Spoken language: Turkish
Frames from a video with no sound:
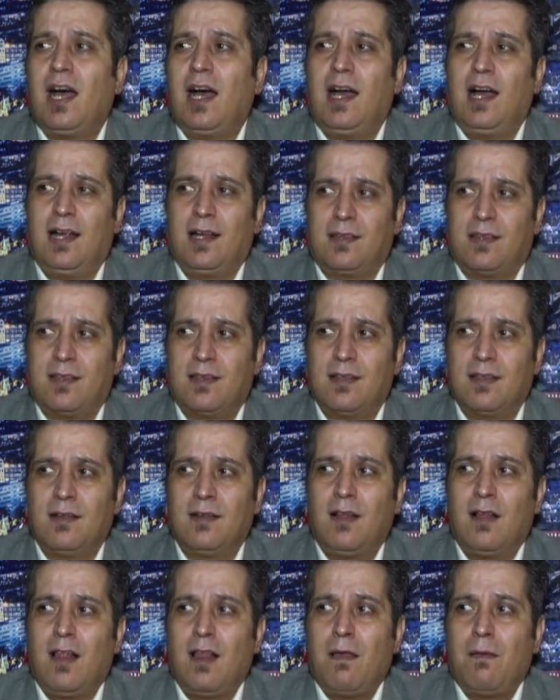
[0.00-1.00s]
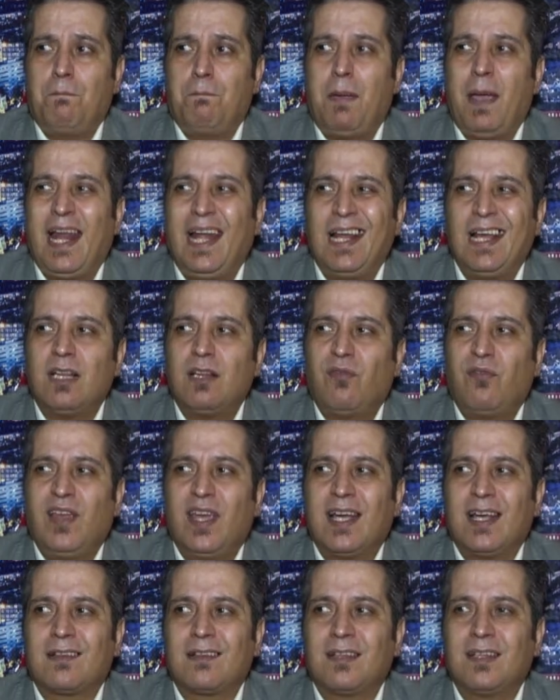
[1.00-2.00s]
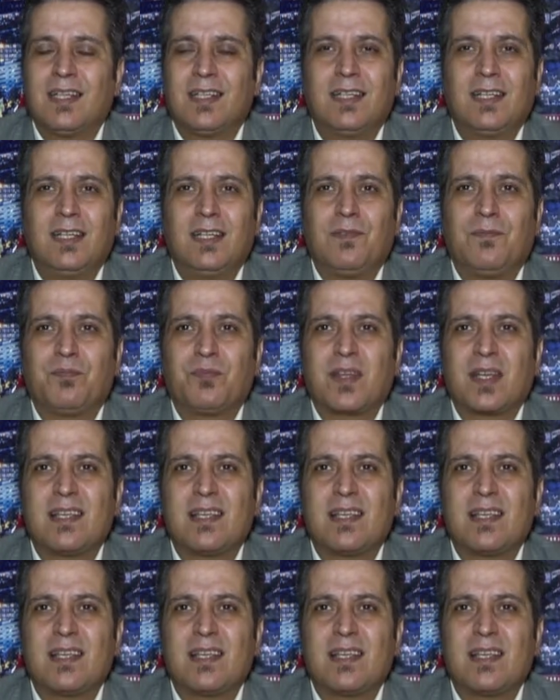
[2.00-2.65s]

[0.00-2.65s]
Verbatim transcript: arttı. Pelet fiyatları